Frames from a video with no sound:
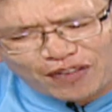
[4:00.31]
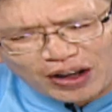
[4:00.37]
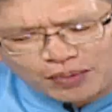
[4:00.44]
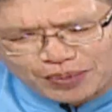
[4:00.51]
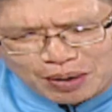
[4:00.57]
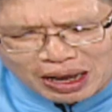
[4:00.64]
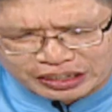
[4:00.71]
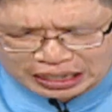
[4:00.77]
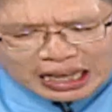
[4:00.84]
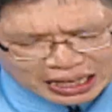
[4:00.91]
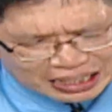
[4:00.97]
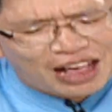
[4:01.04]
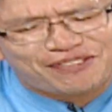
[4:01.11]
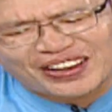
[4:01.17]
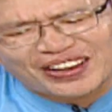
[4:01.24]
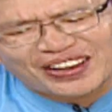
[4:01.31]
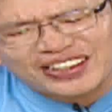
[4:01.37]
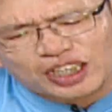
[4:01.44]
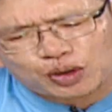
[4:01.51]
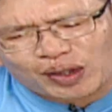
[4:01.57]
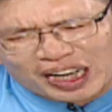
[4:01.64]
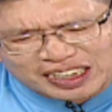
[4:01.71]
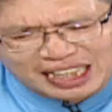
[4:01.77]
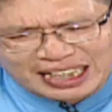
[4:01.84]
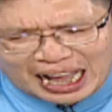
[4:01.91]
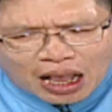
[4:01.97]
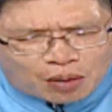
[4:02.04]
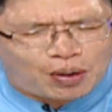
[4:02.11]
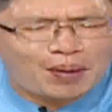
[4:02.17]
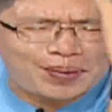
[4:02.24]
够放空咪旺时，然后反手做那和生
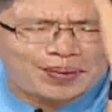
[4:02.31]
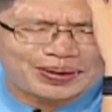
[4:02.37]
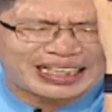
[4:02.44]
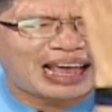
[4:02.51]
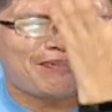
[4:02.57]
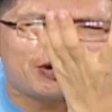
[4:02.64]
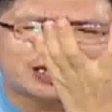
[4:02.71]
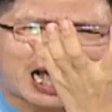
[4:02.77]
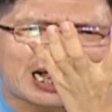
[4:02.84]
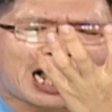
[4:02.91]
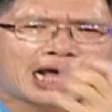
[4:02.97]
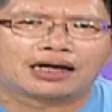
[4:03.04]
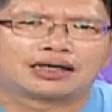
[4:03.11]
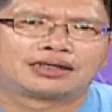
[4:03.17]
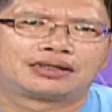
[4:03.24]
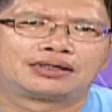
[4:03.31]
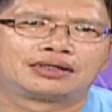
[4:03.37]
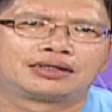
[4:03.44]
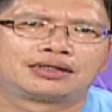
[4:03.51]
堂，我不会太复杂了，